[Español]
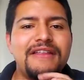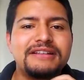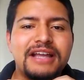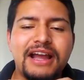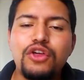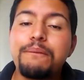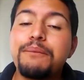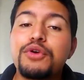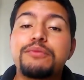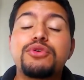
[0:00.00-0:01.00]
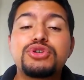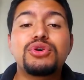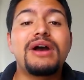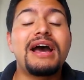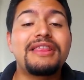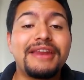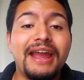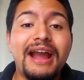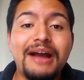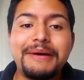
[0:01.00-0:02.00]
destacado por mucho
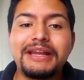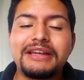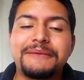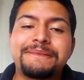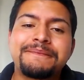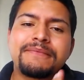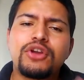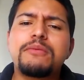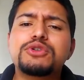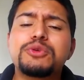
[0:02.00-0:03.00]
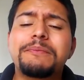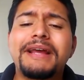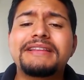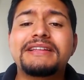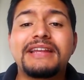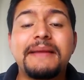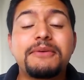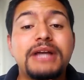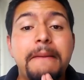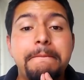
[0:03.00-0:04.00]
Adrián Gabarini Como suplente
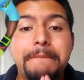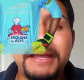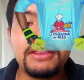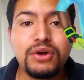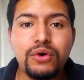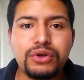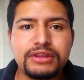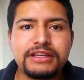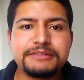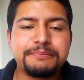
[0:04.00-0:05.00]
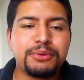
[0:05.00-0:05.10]
tenemos a Pedro Ortiz,